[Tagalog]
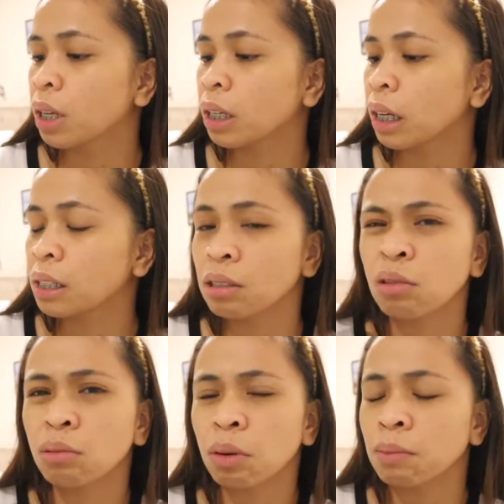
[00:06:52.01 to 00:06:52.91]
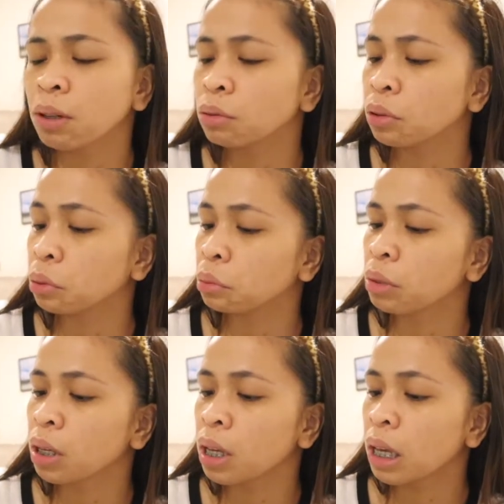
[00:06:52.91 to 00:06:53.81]
Kaya siguro mabango to.
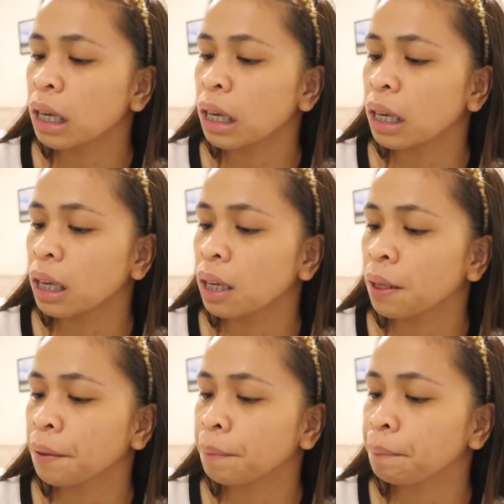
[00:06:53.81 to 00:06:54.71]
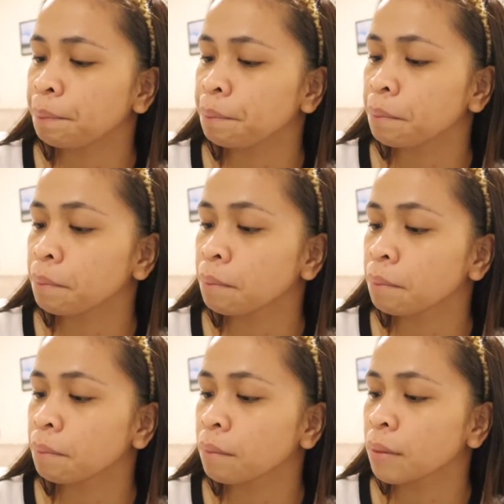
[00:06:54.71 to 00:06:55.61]
And, eh,
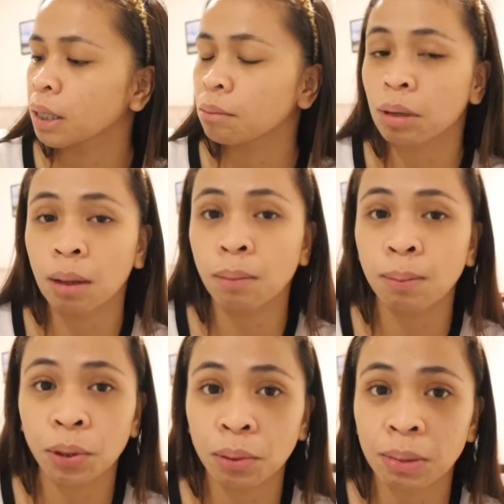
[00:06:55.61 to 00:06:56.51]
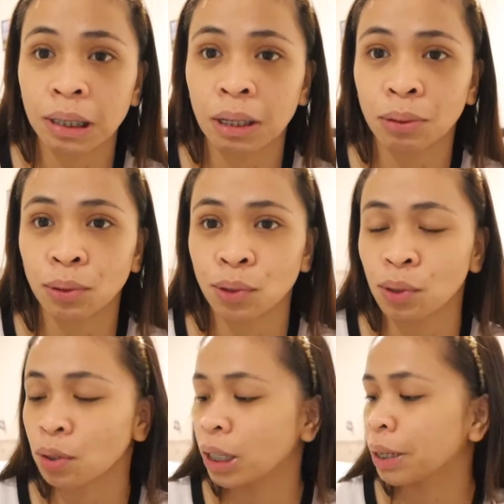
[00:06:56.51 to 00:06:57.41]
malabo po yung mata ko.
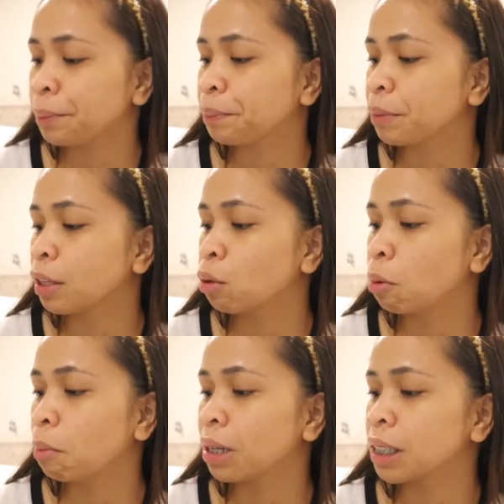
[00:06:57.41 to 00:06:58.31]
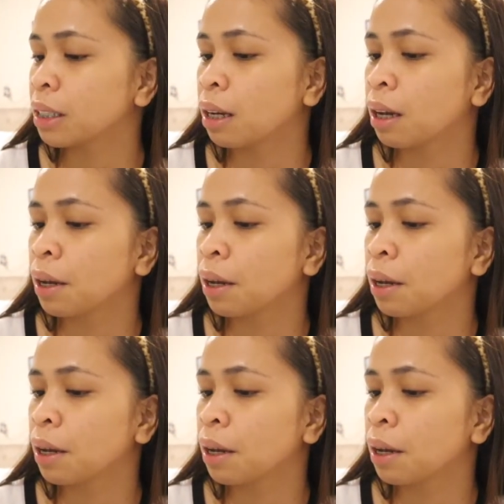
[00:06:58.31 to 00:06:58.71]
Sorry na. Hindi ko mabasa.